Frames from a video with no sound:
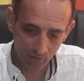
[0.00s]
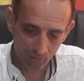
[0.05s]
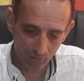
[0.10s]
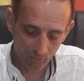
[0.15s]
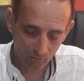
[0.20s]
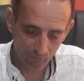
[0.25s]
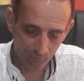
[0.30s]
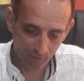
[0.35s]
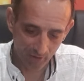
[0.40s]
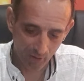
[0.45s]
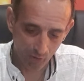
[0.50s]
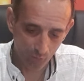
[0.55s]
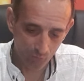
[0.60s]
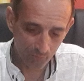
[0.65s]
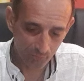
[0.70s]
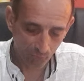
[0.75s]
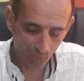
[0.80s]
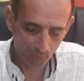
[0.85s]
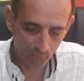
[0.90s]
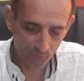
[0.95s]
Euh, voilà,
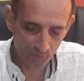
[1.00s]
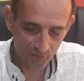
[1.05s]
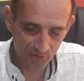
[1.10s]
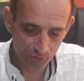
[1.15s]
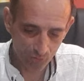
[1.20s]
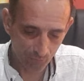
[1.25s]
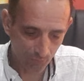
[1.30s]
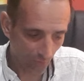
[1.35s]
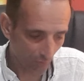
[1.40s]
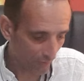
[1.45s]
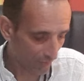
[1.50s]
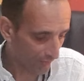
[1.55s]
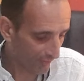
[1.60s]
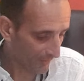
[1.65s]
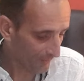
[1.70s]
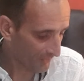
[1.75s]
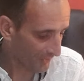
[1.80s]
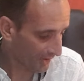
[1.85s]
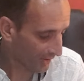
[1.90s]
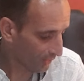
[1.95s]
une proposition pour une
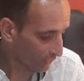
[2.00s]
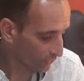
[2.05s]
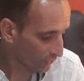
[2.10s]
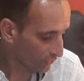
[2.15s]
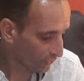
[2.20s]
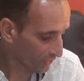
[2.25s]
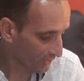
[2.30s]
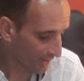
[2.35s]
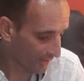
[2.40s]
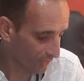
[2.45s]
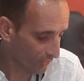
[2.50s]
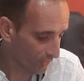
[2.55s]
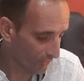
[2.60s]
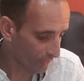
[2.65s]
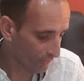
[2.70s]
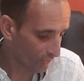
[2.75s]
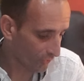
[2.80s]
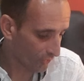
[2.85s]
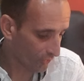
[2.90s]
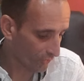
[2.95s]
femme d'un retour d'un
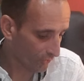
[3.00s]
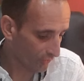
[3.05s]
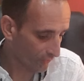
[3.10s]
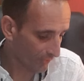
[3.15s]
homme,